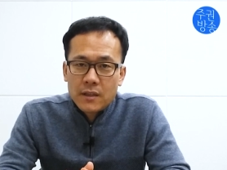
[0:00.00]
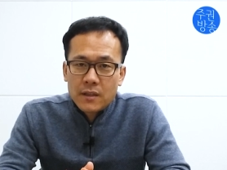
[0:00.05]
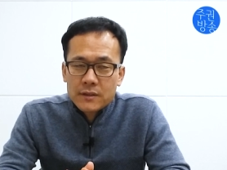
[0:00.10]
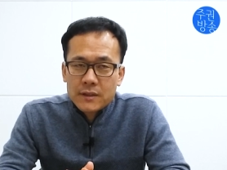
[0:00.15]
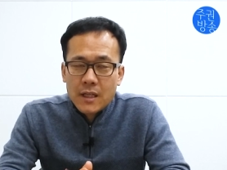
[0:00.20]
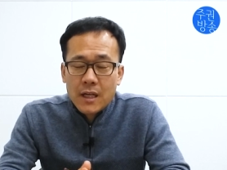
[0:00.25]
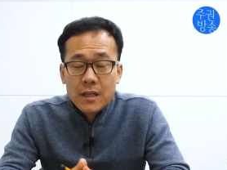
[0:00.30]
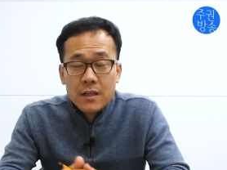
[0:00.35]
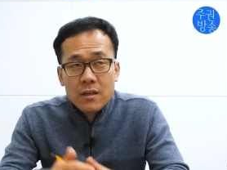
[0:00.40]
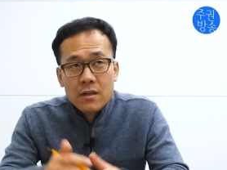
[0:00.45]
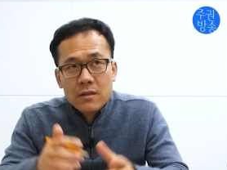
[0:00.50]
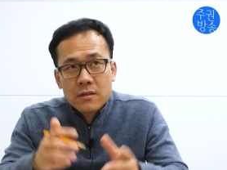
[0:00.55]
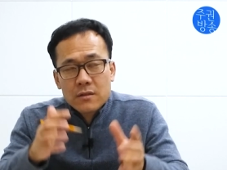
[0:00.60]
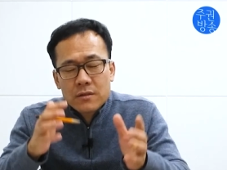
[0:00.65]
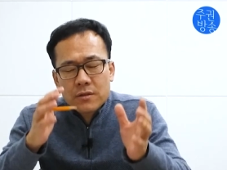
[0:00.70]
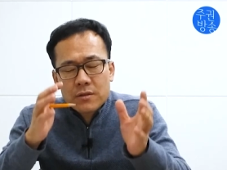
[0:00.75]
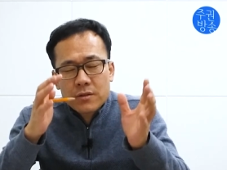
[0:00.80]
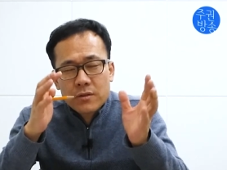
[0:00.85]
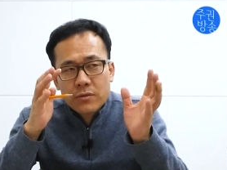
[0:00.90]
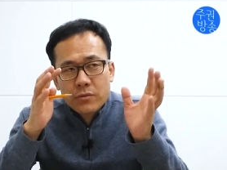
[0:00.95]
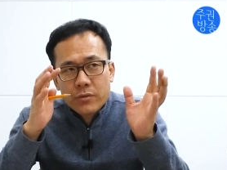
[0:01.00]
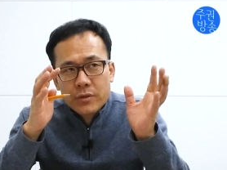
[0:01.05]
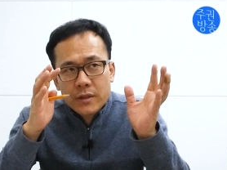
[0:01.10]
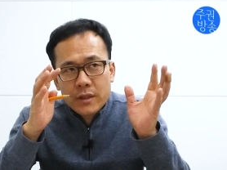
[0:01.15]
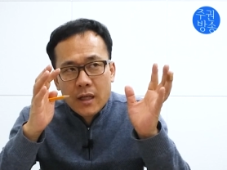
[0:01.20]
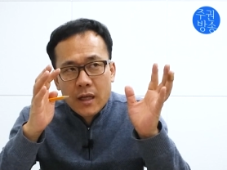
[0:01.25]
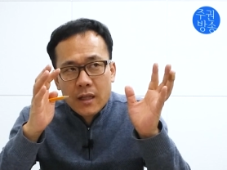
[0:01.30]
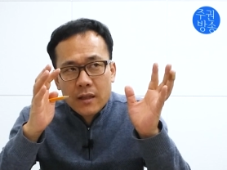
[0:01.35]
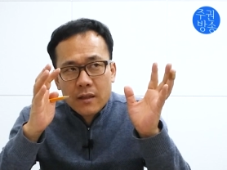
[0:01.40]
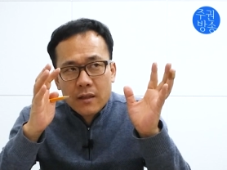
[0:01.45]
사격을
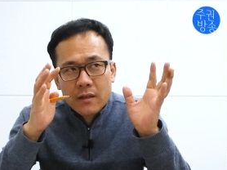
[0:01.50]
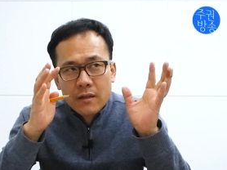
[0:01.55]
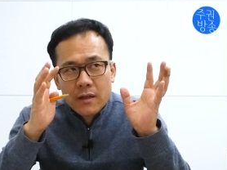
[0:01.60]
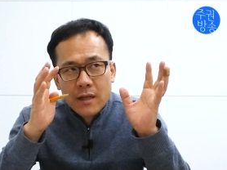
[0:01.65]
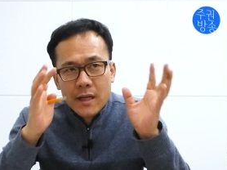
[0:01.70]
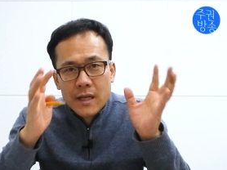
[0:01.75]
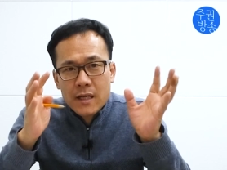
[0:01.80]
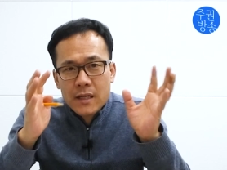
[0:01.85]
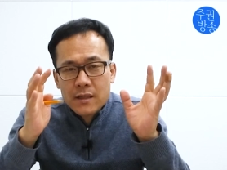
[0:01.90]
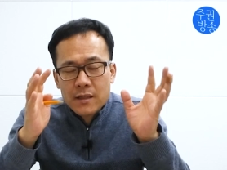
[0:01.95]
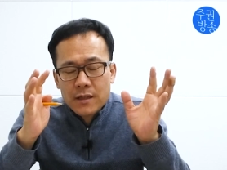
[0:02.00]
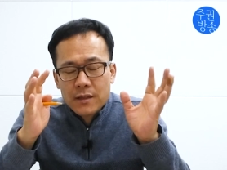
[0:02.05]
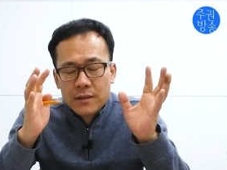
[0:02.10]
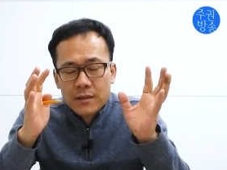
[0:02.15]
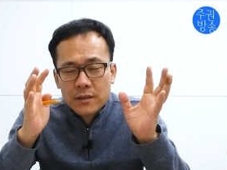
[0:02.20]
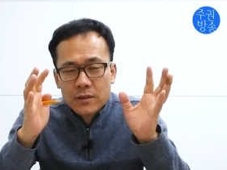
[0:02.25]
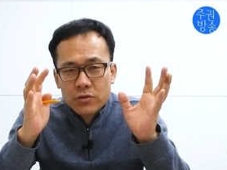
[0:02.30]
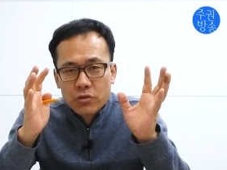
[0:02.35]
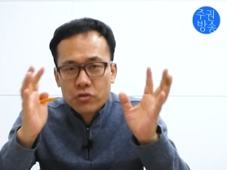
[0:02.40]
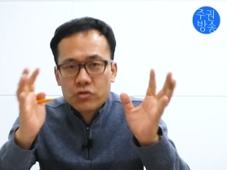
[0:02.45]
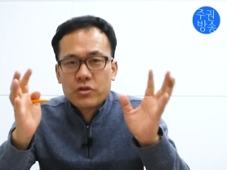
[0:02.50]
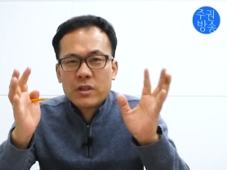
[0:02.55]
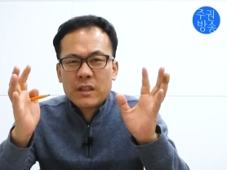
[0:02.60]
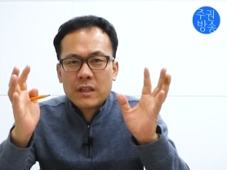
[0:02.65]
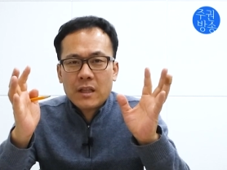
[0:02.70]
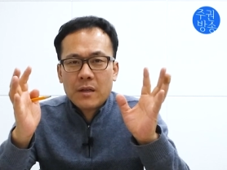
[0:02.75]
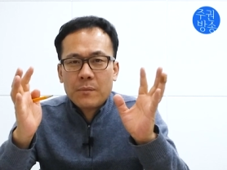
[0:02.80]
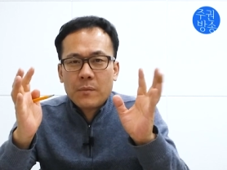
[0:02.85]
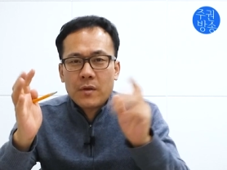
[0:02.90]
위한 레이더를 조준했다.